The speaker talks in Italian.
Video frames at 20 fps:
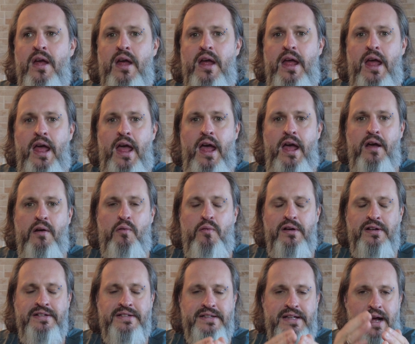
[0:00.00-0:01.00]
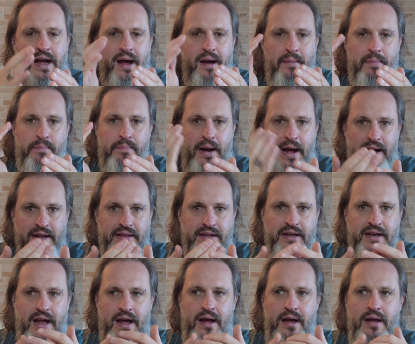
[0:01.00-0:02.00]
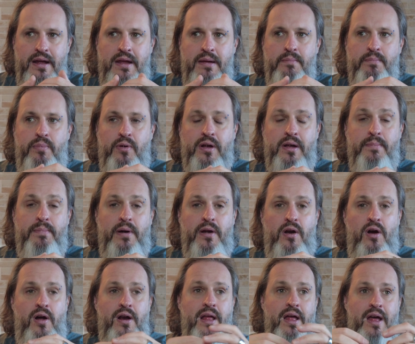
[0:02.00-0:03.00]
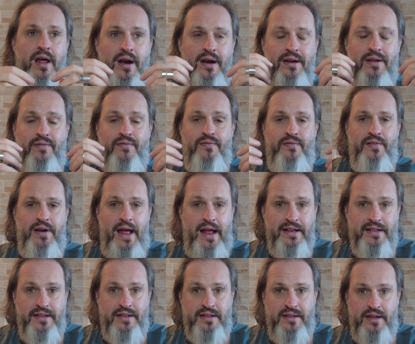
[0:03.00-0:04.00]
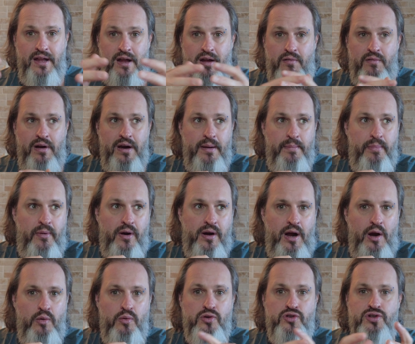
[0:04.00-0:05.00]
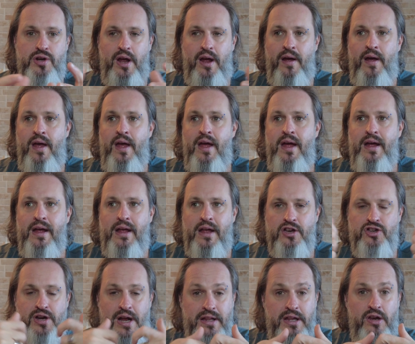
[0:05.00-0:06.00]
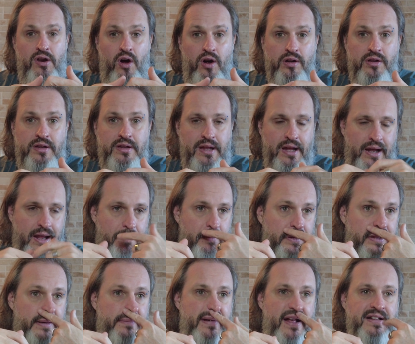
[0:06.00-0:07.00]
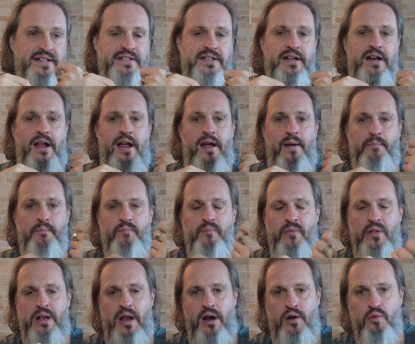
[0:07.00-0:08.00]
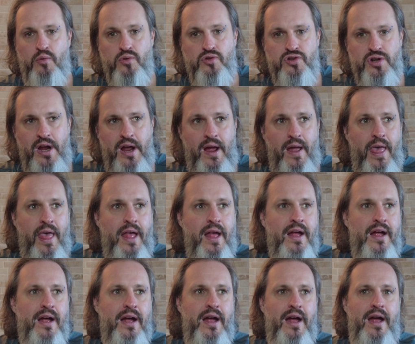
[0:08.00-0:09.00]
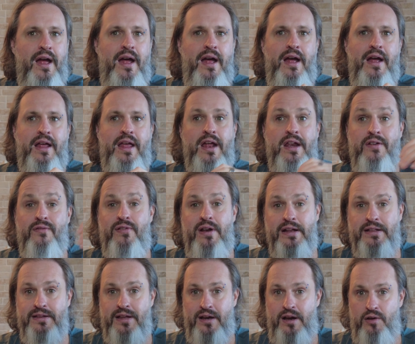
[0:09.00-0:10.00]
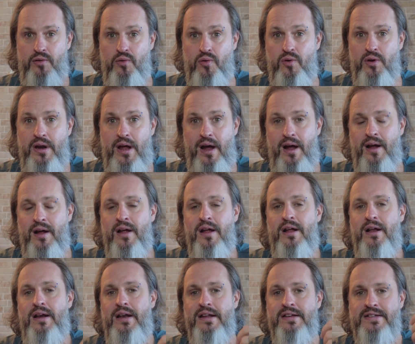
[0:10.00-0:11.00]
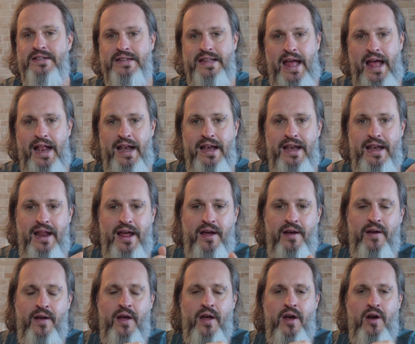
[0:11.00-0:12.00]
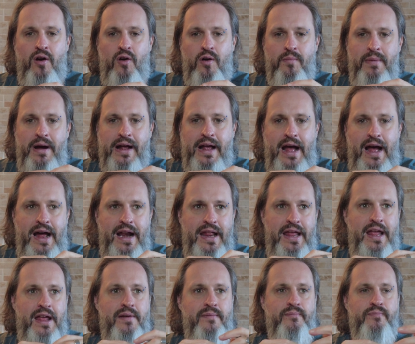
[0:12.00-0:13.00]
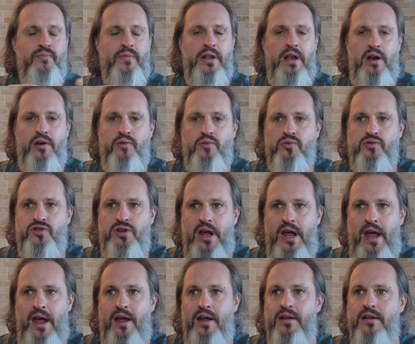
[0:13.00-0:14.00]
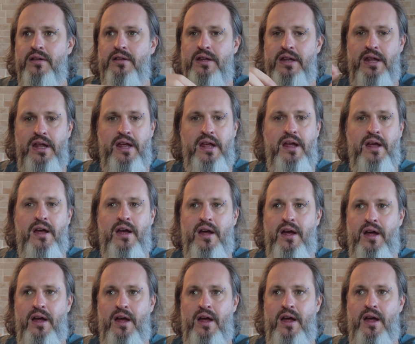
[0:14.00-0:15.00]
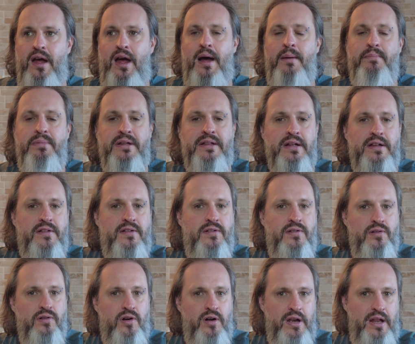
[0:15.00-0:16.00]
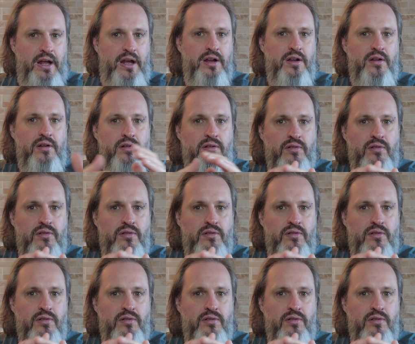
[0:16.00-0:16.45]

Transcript: E questa patina, in poche parole, riflette quella poca luce che c'è di notte, che potrebbe essere la luce eh, che riflette la luna, le stelle o magari la luce di eh, abitazioni che,